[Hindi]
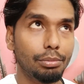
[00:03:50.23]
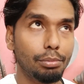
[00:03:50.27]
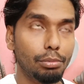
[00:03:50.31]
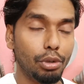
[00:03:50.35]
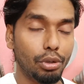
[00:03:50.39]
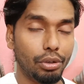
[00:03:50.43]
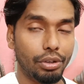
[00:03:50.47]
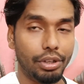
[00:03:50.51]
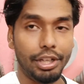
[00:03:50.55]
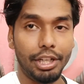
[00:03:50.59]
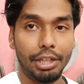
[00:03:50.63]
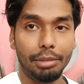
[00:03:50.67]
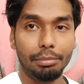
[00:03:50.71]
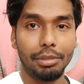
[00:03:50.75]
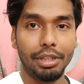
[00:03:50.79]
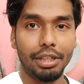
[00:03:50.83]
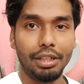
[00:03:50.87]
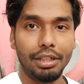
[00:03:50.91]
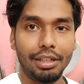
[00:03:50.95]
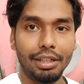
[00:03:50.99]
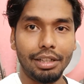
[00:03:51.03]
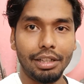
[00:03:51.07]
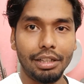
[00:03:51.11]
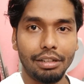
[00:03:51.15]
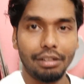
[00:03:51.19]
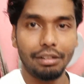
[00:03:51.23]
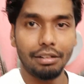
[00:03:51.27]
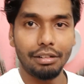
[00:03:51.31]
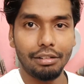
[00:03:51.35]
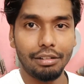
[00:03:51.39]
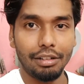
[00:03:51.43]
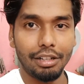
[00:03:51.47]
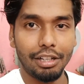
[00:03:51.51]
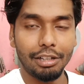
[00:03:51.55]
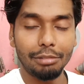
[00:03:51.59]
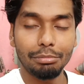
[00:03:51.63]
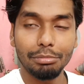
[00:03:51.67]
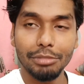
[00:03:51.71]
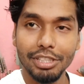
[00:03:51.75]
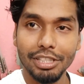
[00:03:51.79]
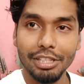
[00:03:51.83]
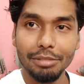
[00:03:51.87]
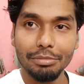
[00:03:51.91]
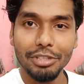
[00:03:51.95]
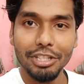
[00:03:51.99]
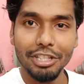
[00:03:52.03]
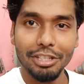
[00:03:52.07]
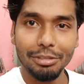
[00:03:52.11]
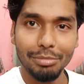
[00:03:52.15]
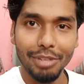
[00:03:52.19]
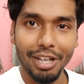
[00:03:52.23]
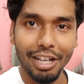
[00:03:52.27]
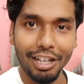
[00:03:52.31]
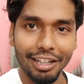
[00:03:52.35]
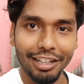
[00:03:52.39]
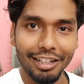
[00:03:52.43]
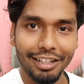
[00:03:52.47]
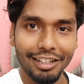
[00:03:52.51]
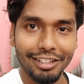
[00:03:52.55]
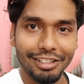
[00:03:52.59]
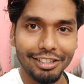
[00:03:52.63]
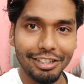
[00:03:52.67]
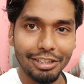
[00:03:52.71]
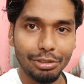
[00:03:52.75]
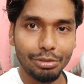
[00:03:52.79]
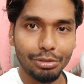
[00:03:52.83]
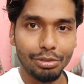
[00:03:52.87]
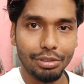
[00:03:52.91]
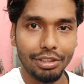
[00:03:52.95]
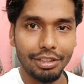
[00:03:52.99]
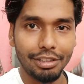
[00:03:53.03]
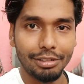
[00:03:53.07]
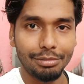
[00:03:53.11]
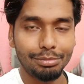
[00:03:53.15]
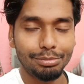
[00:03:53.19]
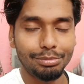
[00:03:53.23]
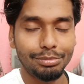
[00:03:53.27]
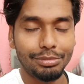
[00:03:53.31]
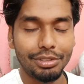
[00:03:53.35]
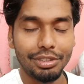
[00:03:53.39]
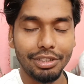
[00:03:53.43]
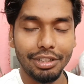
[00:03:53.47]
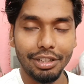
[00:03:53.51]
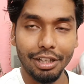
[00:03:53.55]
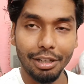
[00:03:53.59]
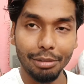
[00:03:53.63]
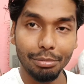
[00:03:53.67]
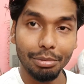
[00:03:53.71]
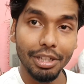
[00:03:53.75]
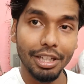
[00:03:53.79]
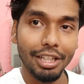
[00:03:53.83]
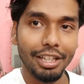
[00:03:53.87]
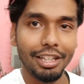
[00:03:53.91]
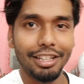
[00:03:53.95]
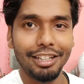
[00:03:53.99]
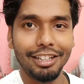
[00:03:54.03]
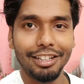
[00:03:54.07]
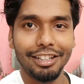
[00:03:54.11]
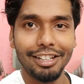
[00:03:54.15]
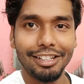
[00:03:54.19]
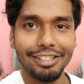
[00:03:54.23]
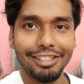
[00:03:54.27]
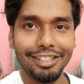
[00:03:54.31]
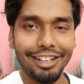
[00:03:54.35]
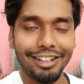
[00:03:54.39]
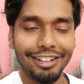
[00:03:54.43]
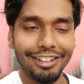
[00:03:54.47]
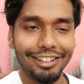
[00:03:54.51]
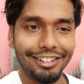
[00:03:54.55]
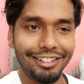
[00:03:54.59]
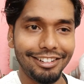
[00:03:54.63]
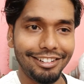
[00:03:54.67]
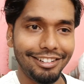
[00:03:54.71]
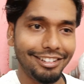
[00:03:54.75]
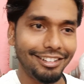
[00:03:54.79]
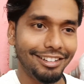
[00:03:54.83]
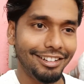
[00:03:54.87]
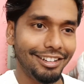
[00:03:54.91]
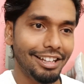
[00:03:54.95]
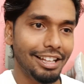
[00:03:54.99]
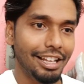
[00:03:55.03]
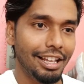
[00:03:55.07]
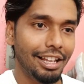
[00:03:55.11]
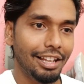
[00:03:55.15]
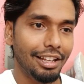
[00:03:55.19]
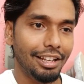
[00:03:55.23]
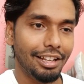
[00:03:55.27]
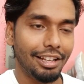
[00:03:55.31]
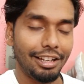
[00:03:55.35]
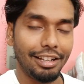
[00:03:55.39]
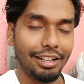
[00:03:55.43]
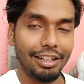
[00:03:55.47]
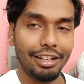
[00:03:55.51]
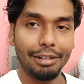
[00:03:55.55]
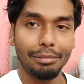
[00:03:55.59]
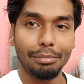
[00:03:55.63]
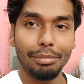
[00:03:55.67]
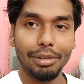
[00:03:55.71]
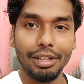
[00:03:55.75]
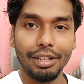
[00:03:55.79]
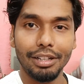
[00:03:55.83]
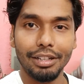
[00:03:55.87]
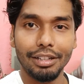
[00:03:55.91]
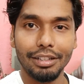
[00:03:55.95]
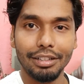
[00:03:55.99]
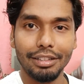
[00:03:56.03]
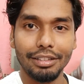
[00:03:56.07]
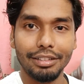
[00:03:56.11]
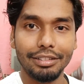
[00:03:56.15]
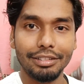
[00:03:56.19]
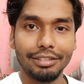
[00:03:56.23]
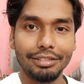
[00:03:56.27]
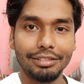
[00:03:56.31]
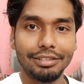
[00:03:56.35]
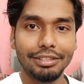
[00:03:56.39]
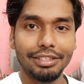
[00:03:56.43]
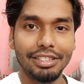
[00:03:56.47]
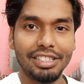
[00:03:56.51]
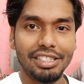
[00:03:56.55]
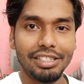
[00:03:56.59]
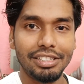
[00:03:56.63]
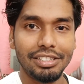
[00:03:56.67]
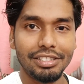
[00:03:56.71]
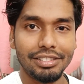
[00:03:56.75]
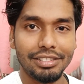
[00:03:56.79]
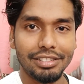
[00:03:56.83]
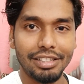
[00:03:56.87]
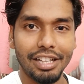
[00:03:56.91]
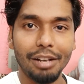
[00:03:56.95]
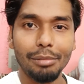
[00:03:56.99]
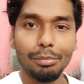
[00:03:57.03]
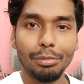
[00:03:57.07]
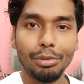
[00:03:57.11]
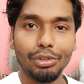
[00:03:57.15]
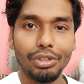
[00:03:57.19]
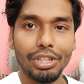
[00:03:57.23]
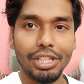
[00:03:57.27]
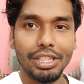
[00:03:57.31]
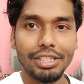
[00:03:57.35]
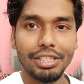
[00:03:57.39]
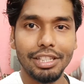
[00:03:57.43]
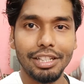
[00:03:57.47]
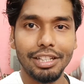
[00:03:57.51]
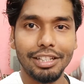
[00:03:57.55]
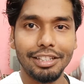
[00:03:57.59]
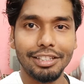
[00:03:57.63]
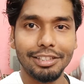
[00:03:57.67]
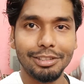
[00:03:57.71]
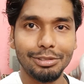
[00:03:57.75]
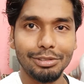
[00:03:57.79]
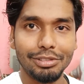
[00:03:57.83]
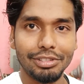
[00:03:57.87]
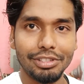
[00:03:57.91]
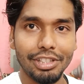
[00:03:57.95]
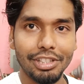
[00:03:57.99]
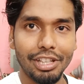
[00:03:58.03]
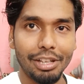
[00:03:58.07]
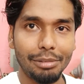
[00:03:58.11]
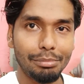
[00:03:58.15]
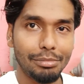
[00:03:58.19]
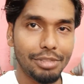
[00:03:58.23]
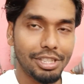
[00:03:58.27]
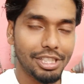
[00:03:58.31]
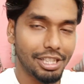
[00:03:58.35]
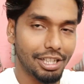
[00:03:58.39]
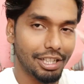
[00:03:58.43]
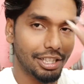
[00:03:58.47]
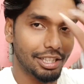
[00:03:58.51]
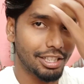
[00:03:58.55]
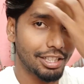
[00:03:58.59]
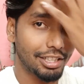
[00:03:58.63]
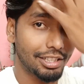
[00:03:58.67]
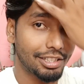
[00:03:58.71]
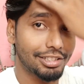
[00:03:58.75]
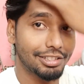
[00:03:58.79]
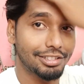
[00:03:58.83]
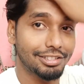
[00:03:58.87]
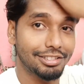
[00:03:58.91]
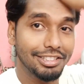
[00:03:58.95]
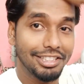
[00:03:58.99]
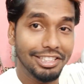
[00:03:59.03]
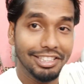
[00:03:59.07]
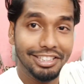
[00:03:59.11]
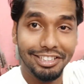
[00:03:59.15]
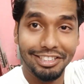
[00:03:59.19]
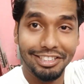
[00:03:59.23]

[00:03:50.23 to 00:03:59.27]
मॉर्निंग में और हम इस सब चीज़ में आगे रहते तो हम अभी ही निकल जा रहे हैं लगभग शाम होने चला है तो शाम में चलते हैं